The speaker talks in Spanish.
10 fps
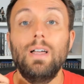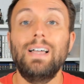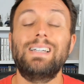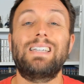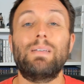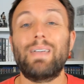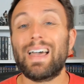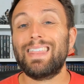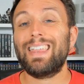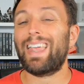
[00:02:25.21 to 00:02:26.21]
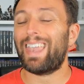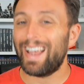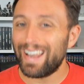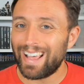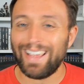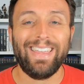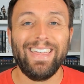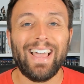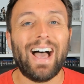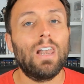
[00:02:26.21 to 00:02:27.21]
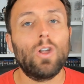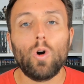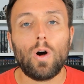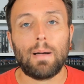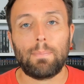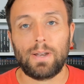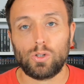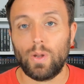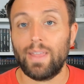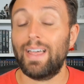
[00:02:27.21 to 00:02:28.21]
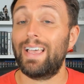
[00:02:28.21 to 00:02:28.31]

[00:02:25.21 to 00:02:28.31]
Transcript: se me hace rara y algo apresurada,